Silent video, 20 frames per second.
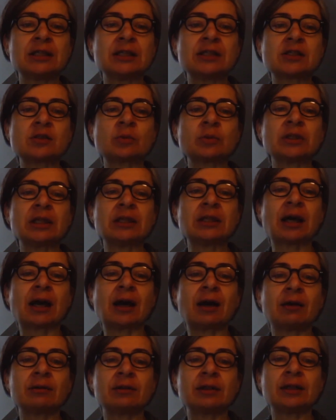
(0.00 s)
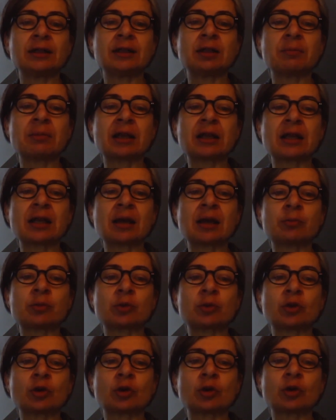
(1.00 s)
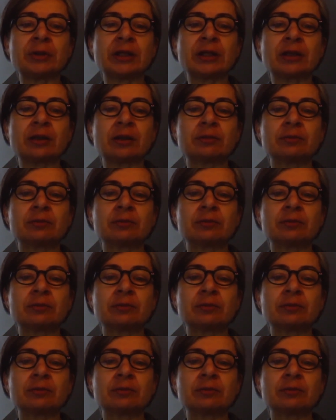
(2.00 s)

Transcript: Ils ont des draps et des matelas pour dormir.